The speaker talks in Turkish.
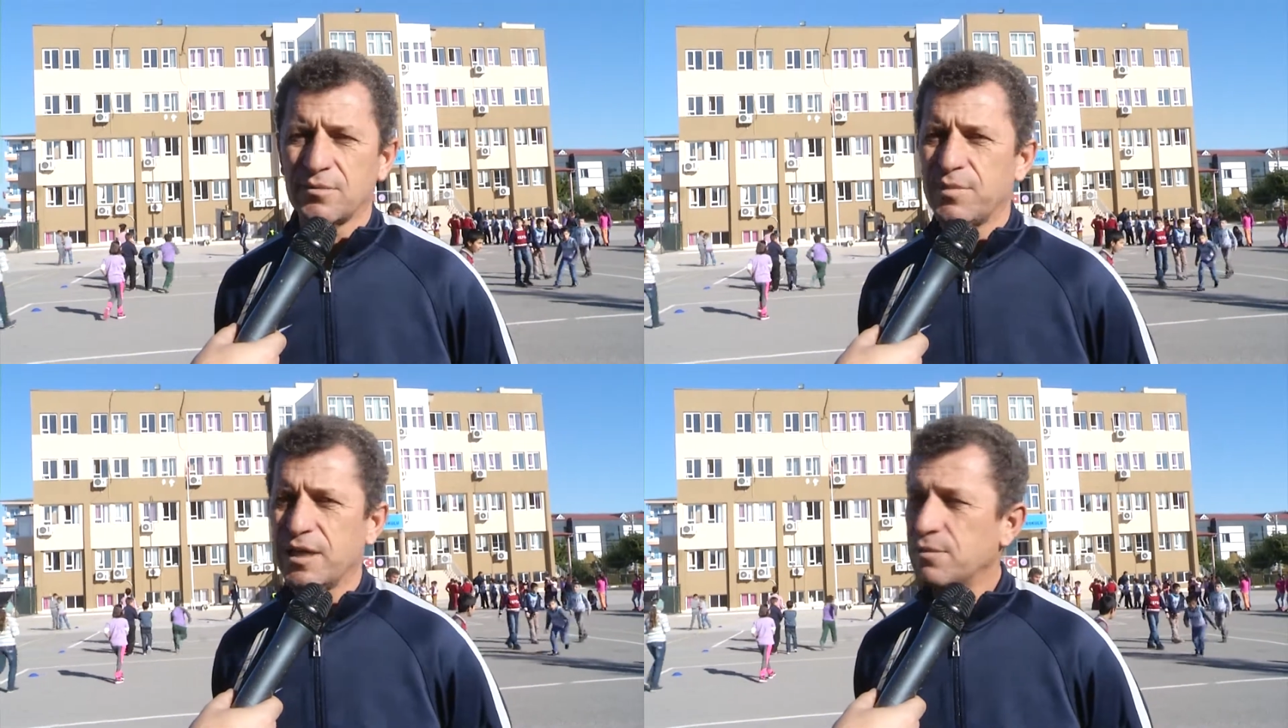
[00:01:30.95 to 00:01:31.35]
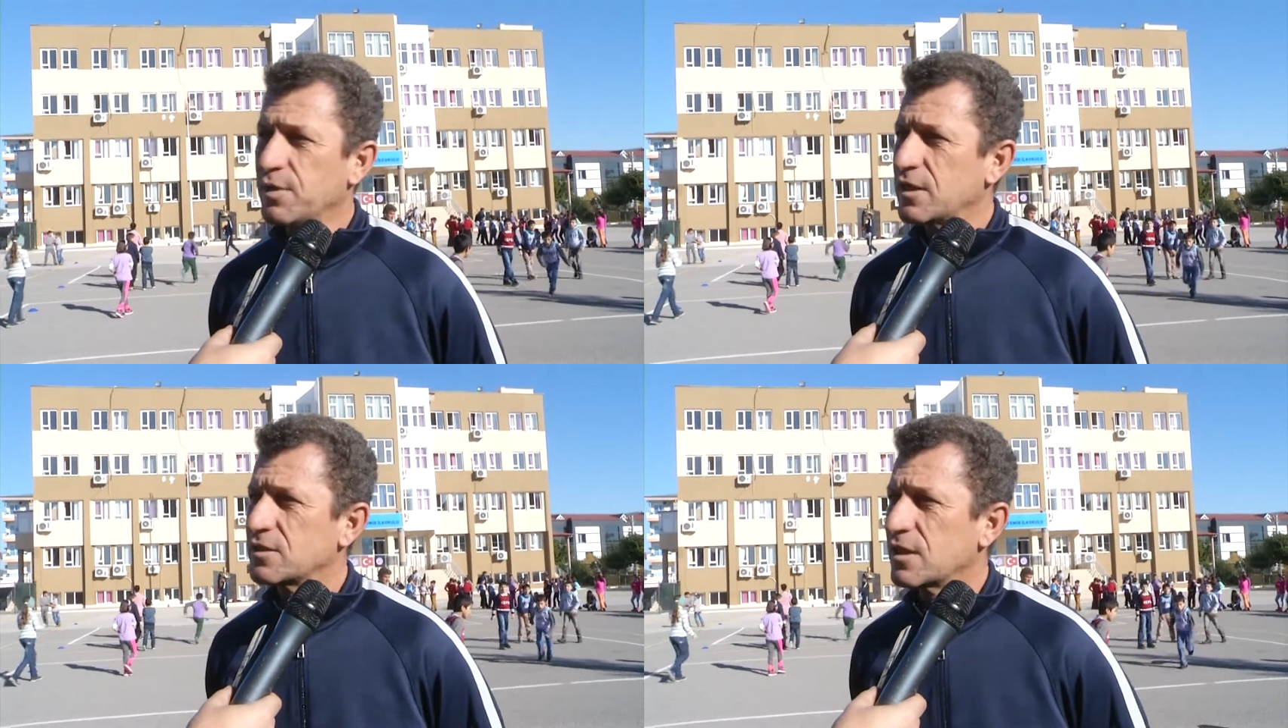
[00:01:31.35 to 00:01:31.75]
belli
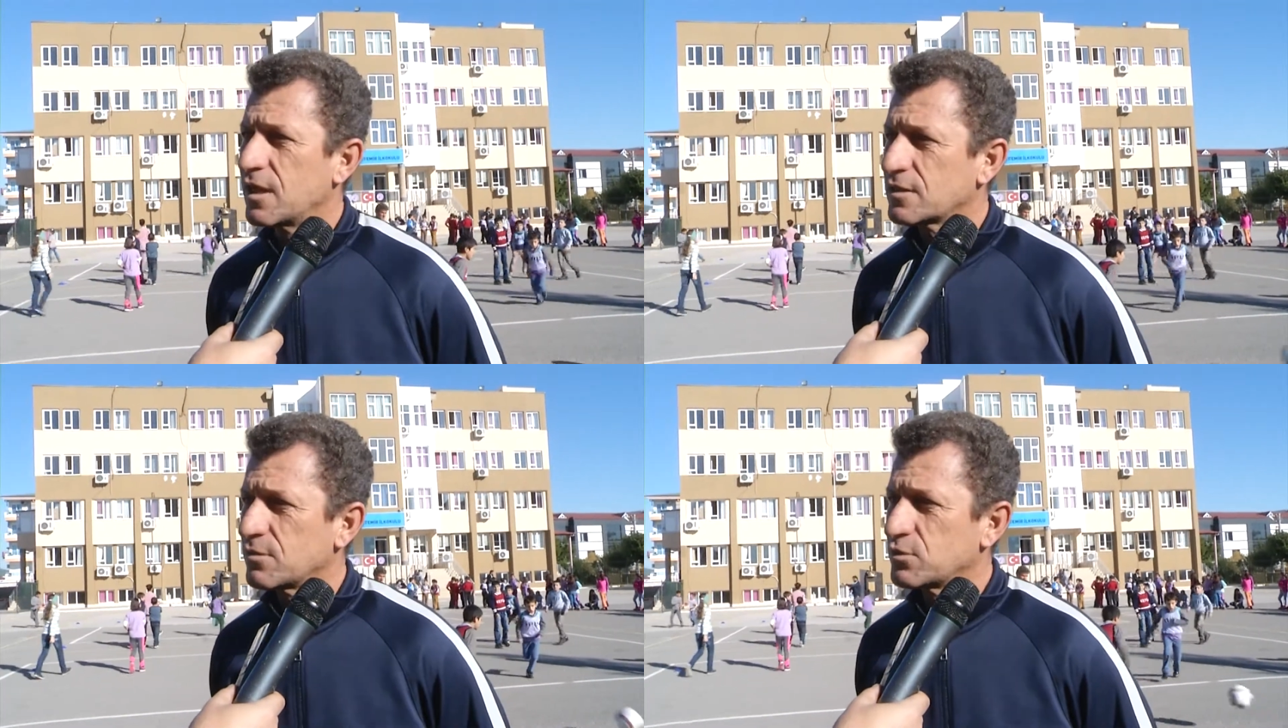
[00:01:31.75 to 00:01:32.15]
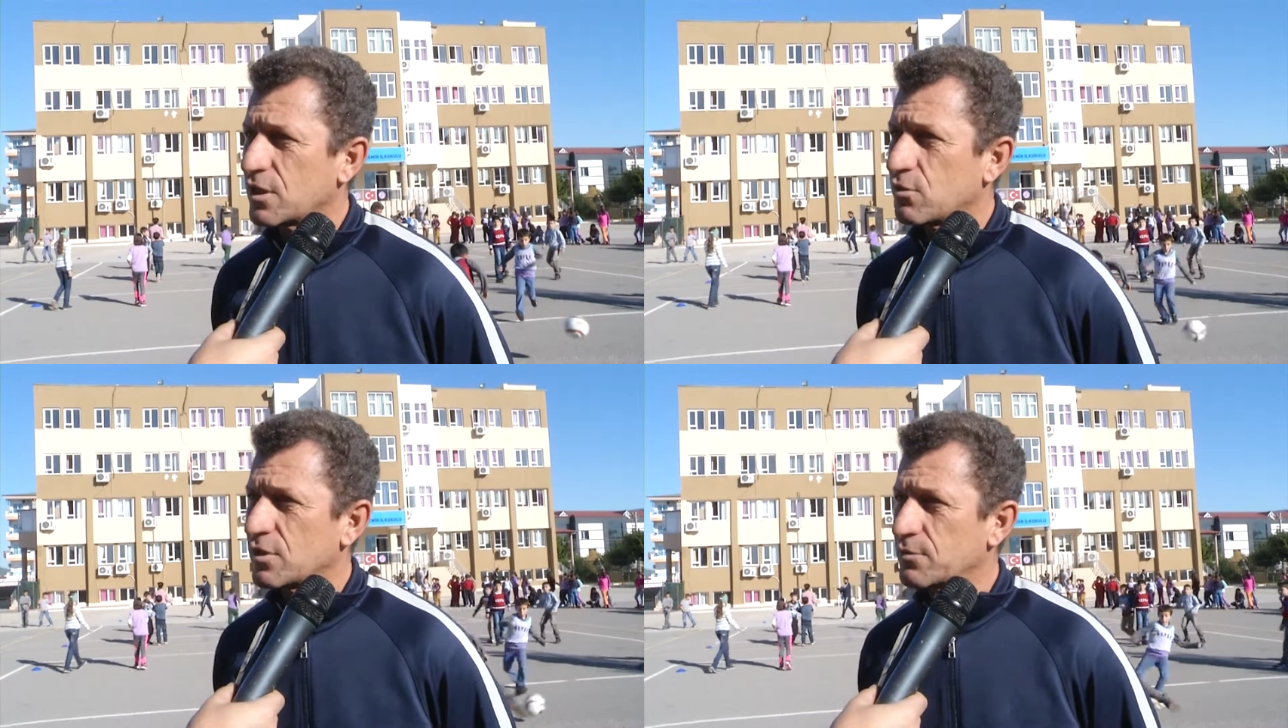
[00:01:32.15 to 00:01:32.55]
belediyelerde
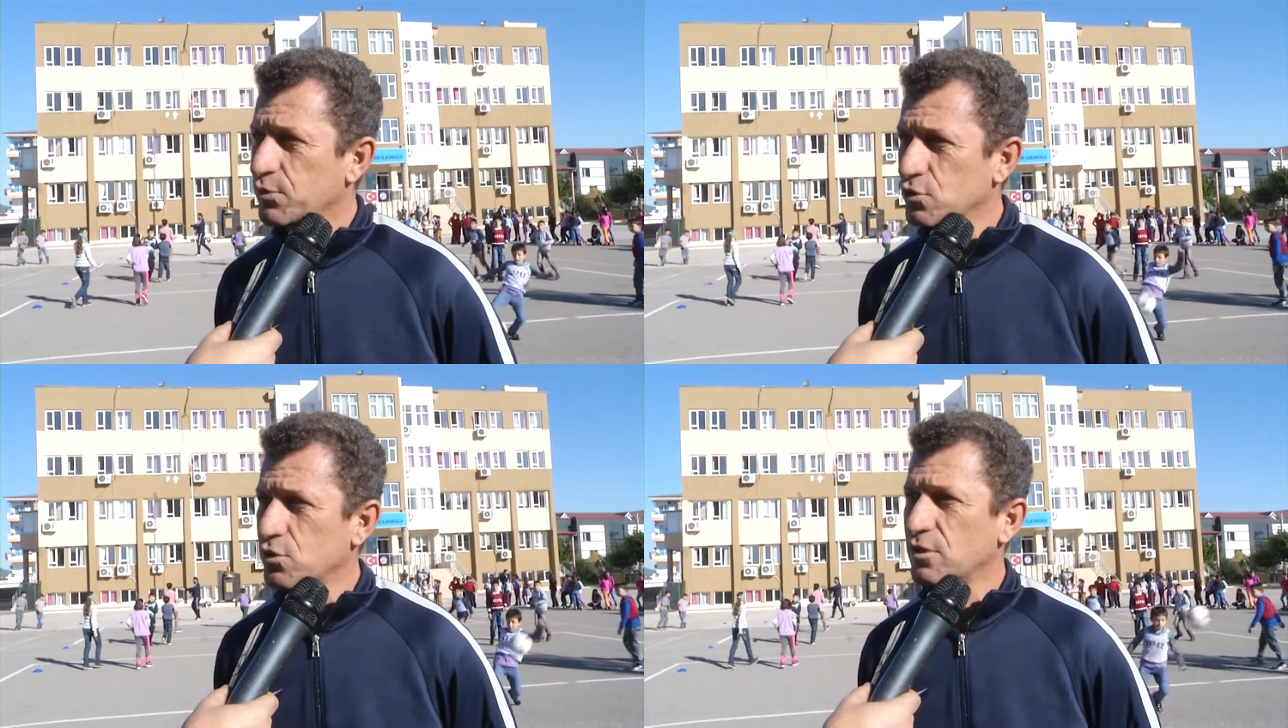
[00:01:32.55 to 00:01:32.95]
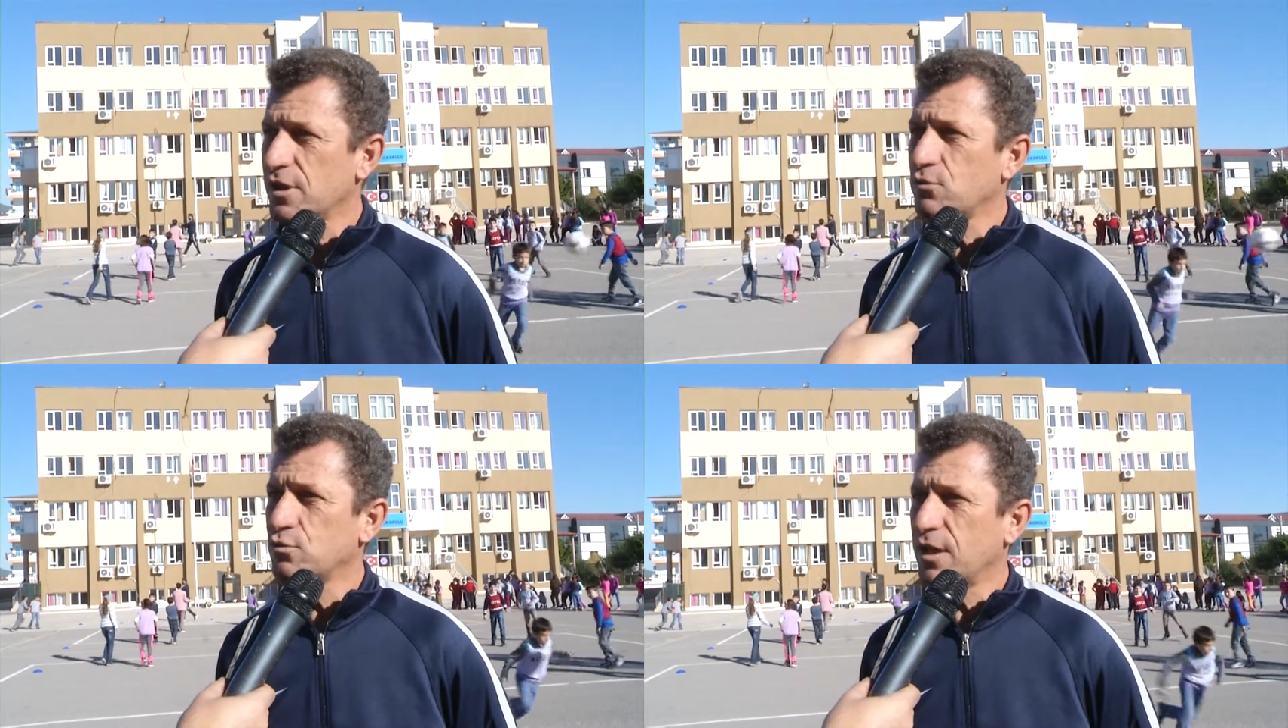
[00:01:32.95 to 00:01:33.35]
bunlar örnek proje
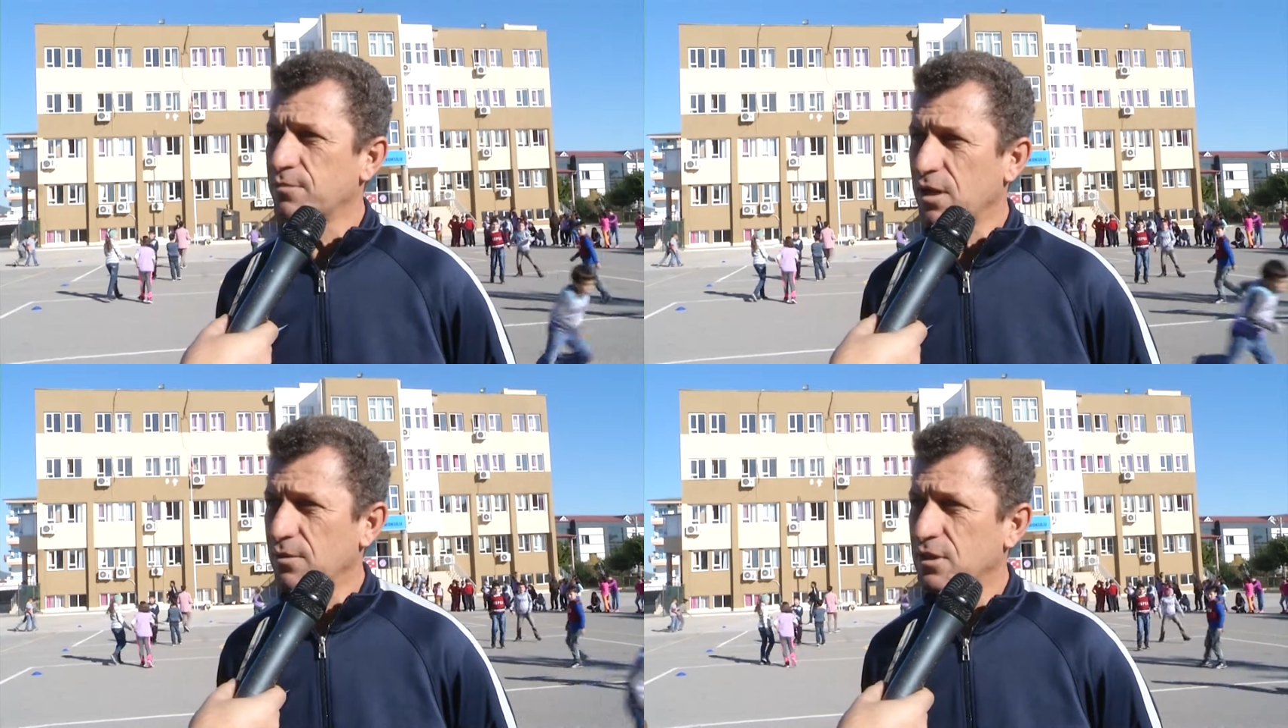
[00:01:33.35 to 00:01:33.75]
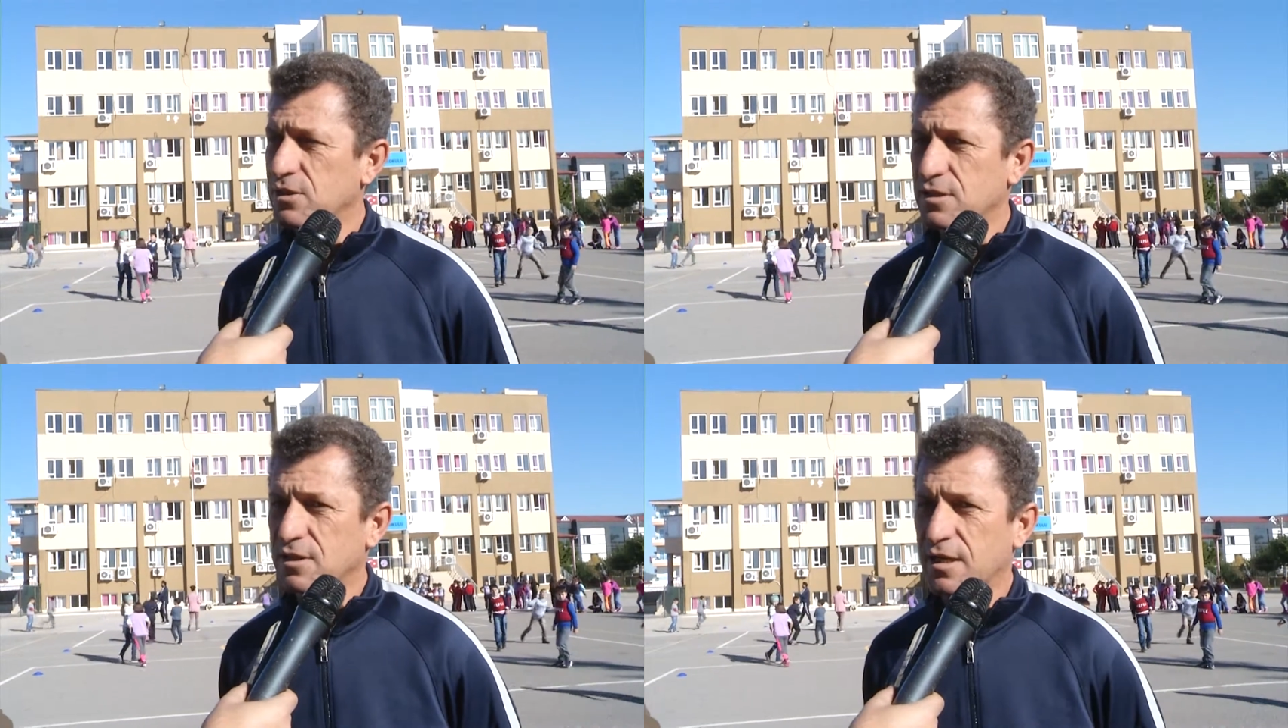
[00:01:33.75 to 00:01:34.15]
olarak kullanmaya
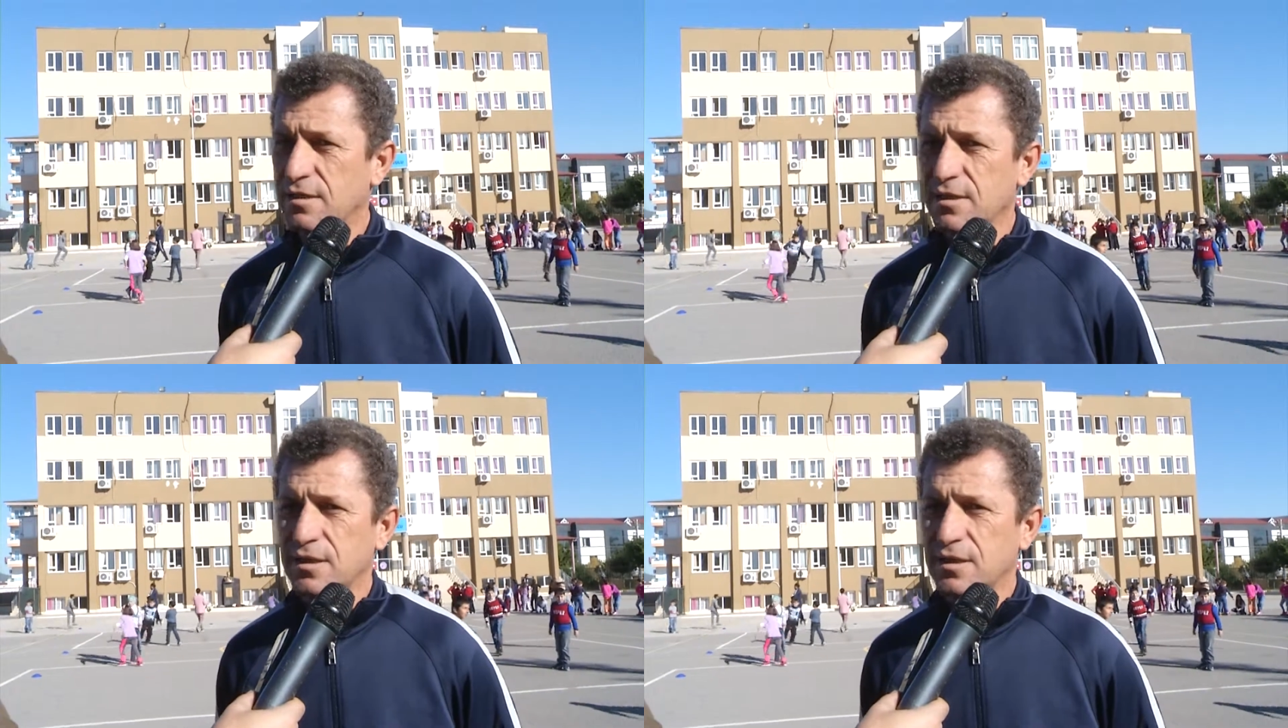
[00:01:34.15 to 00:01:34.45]
başladılar.